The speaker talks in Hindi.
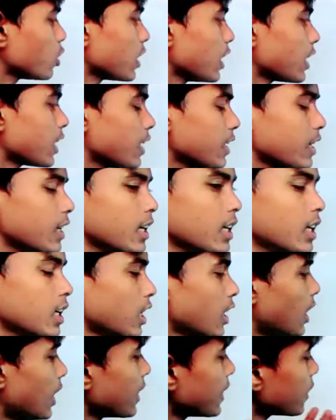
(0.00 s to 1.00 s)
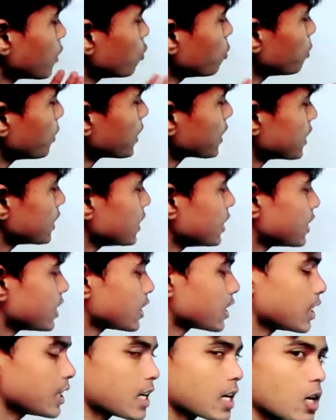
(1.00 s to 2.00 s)
क्या करना है अगर ऊपर से
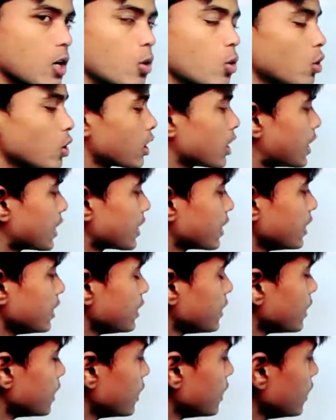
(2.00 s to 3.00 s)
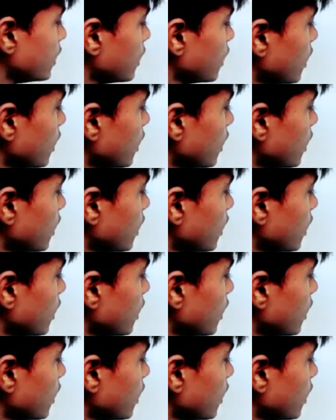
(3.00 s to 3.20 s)
नीचे कट रहा हो काट लेना है